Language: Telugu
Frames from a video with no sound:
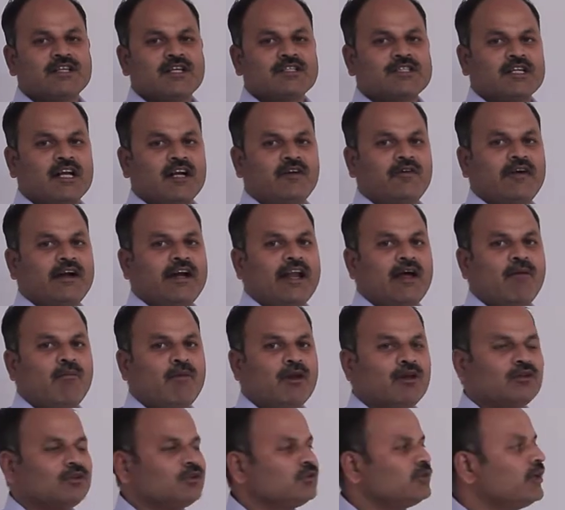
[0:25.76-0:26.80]
చేసేటటువంటి
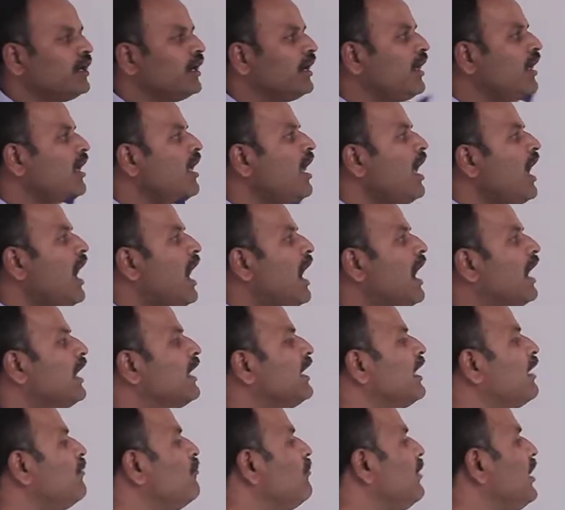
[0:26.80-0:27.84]
డంబెల్ ఉంది చూడండి ఆ
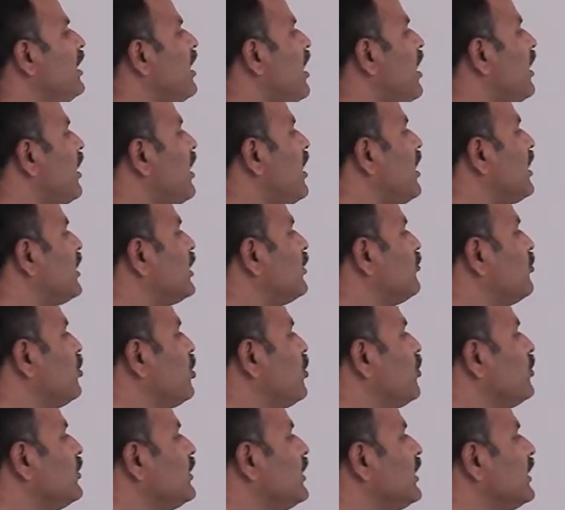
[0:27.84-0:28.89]
డంబెల్ ఆకారంలో
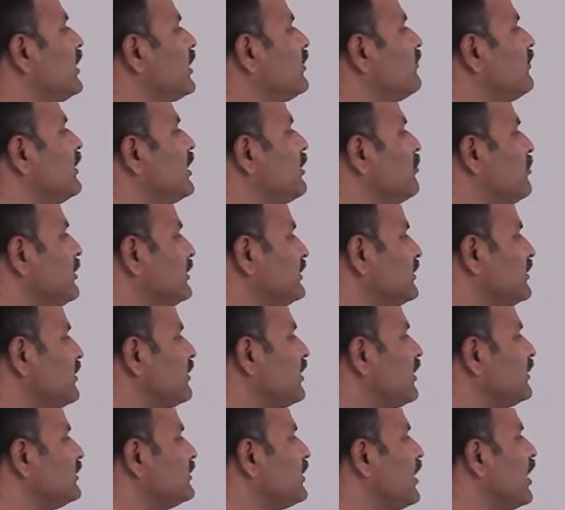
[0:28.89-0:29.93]
ఉండేటటువంటి పత్ర
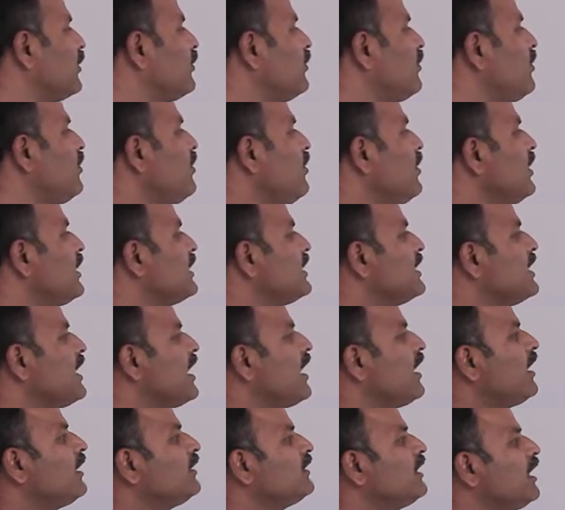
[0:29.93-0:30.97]
రంధ్రాలు
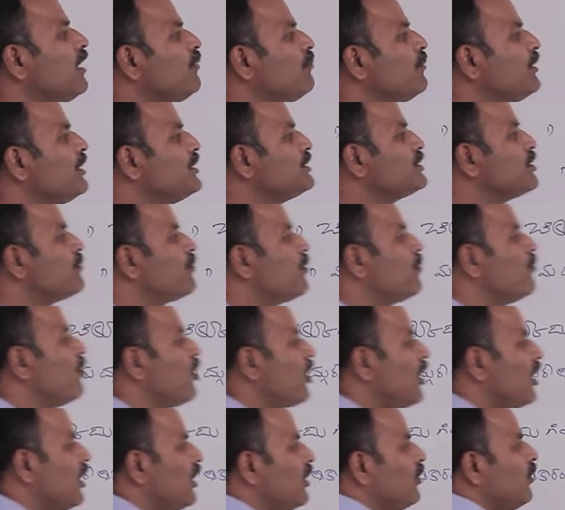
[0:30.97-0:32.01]
ఏకదళ బీజపు
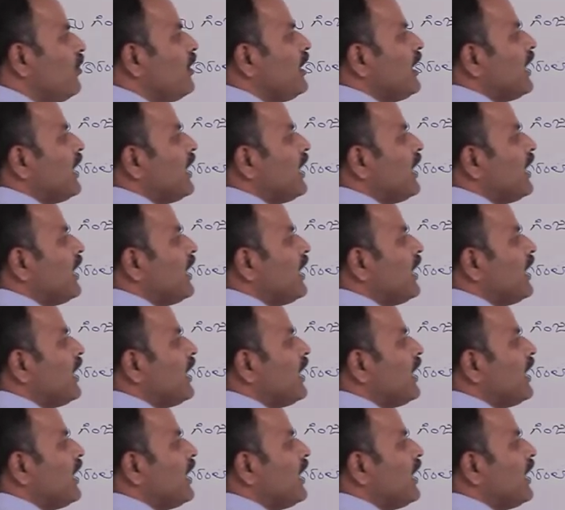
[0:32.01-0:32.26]
మొక్కల్లో